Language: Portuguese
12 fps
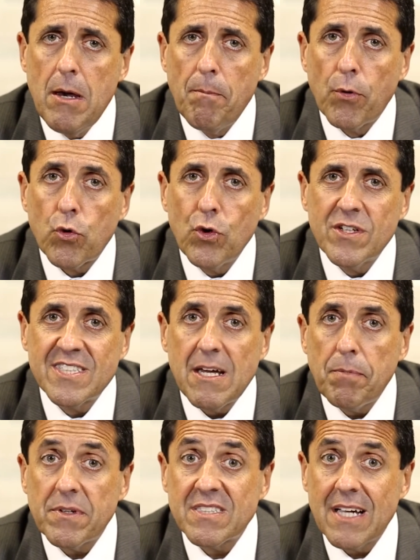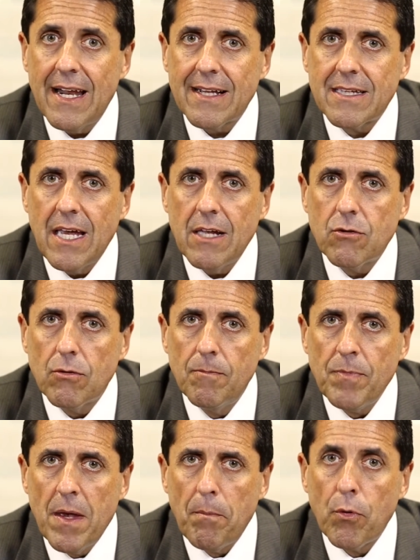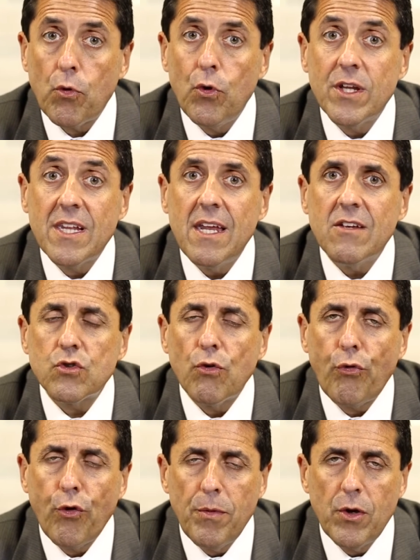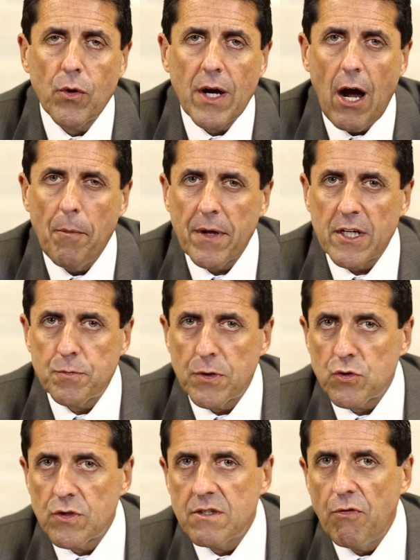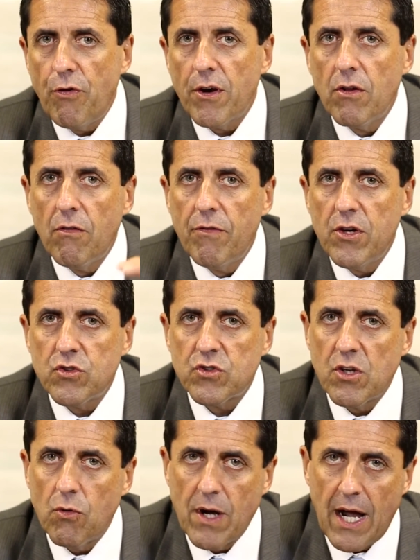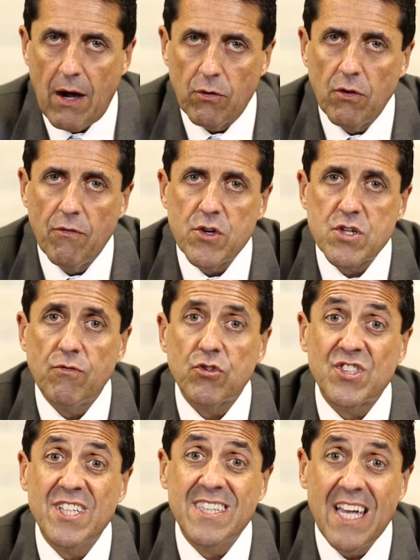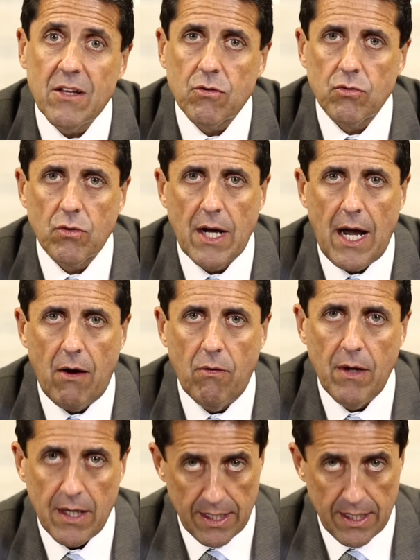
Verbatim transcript: Procure sempre estar atento. Procure ter isso filme no carro, porque as pessoas de fora não vejam o seu carro, não vejam você dentro do carro.